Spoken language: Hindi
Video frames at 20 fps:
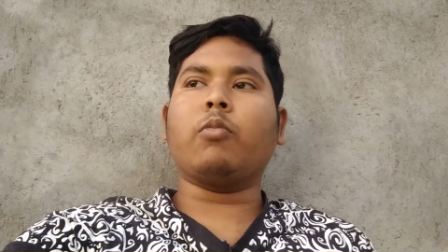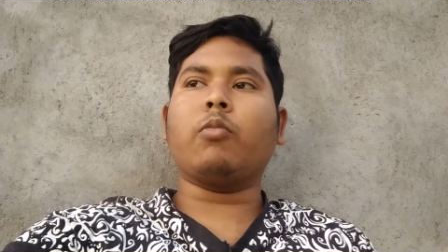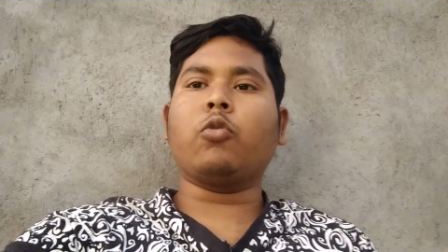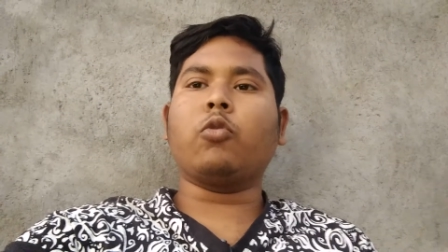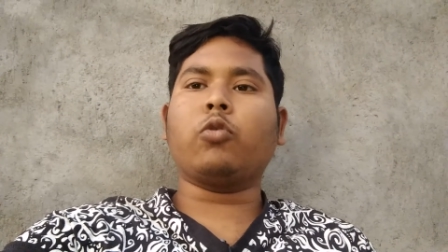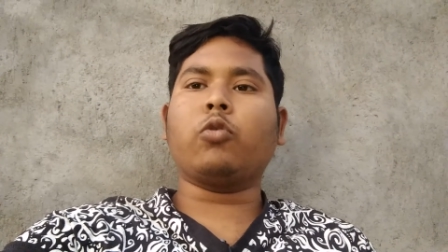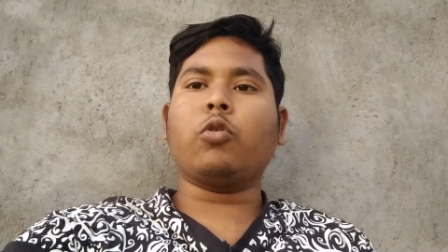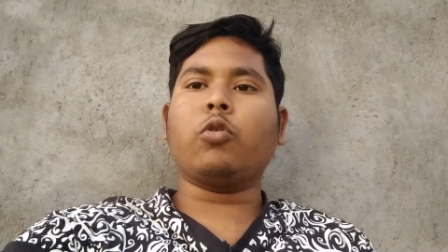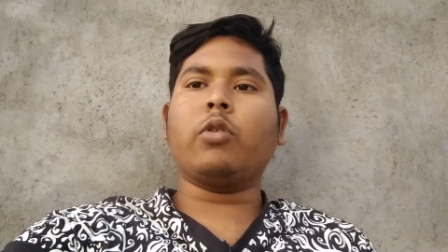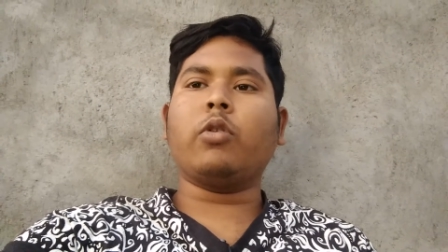
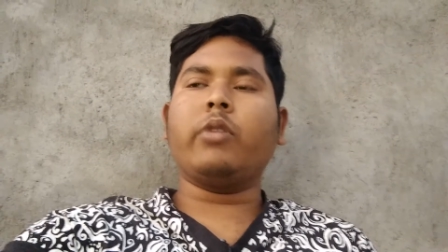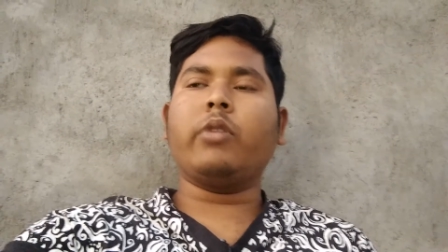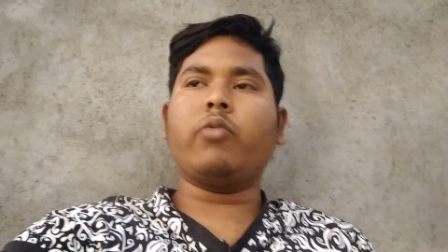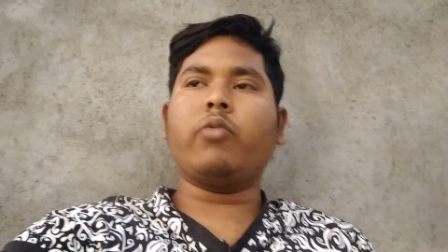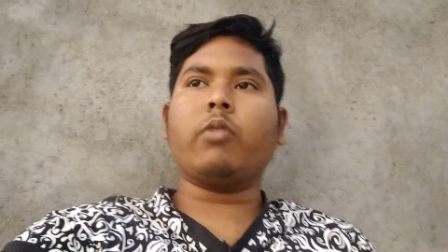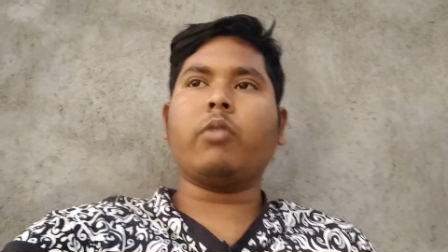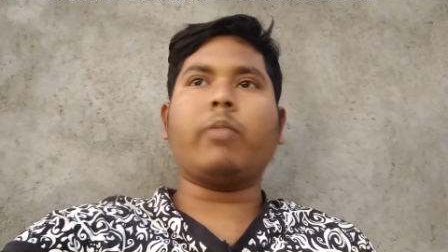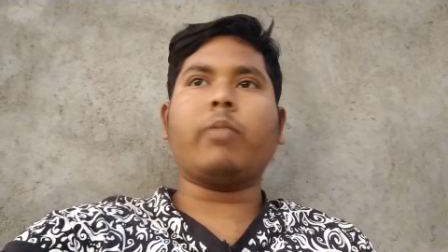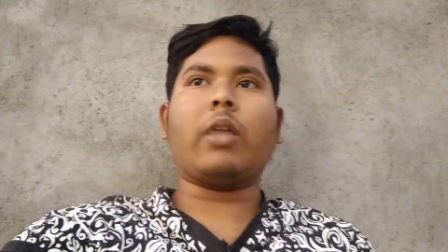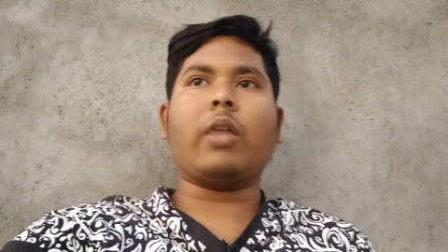मोटो ई
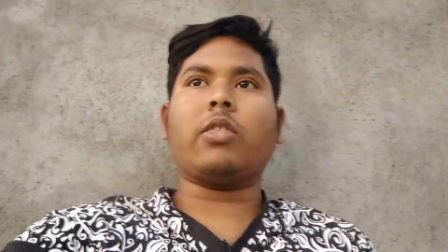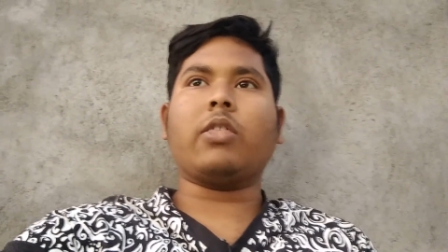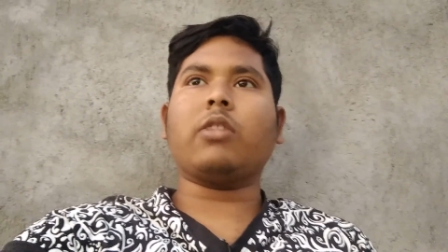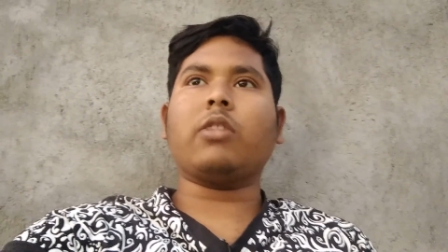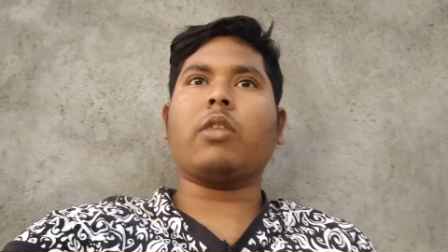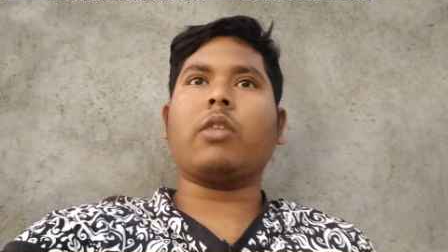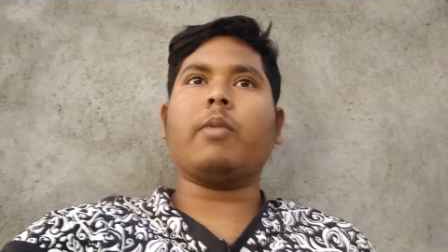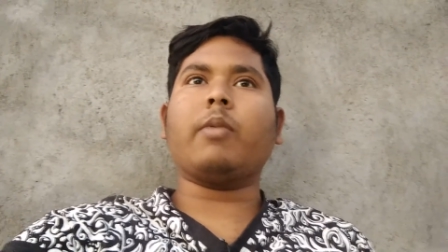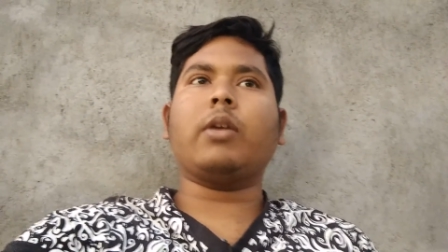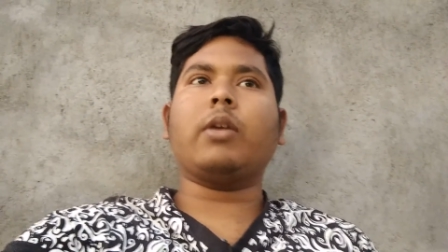फोर प्लस है
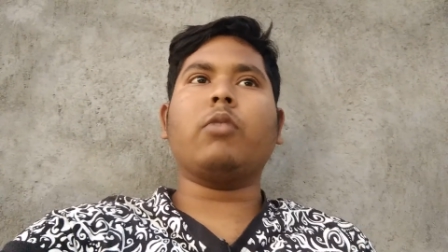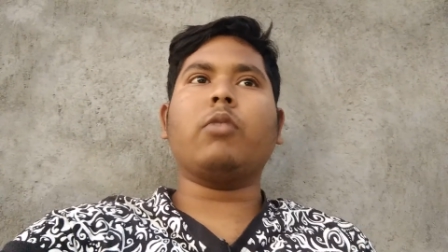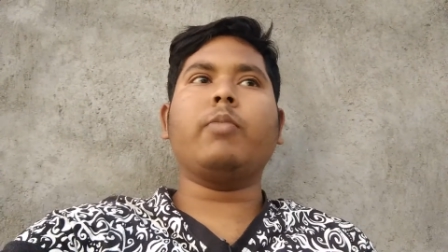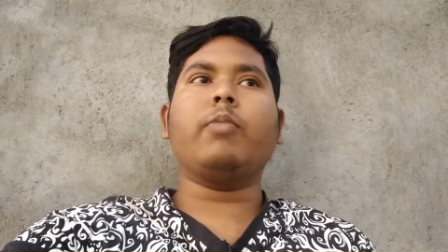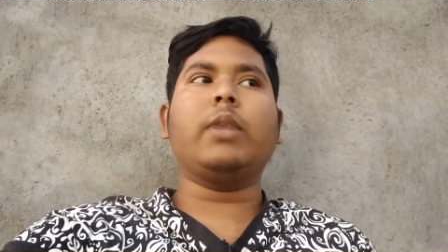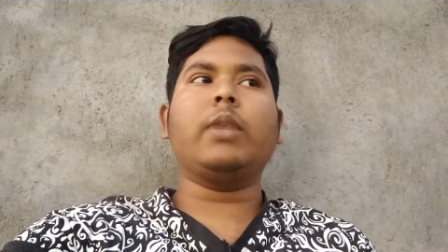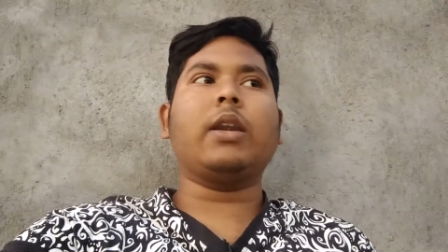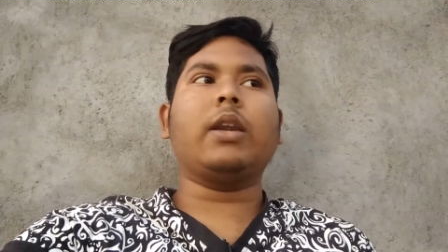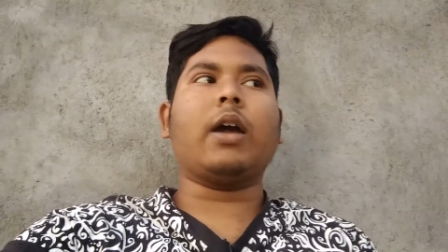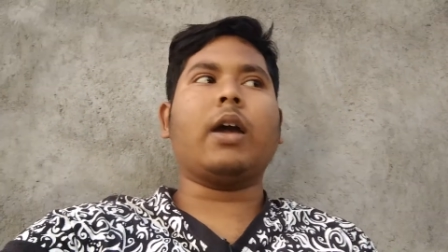सभी को
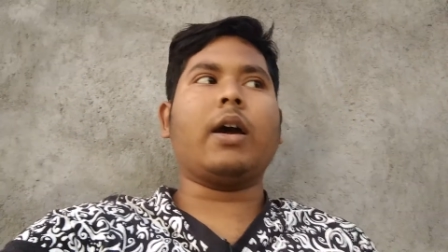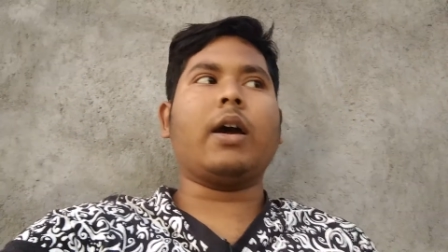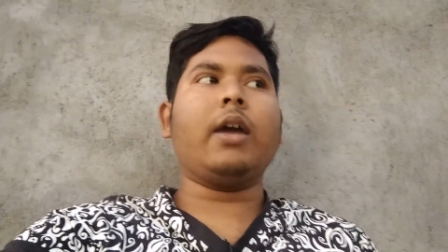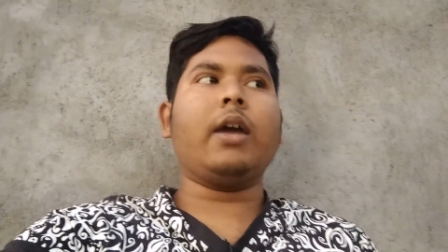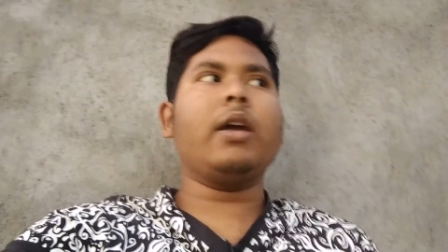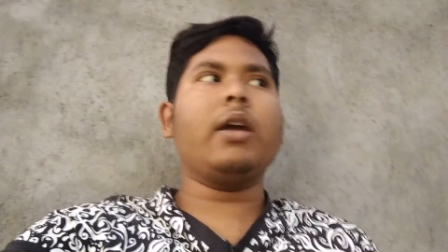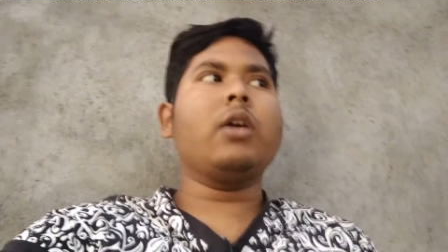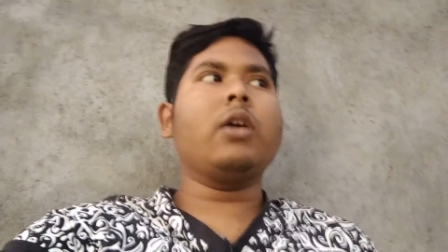मिल रहा है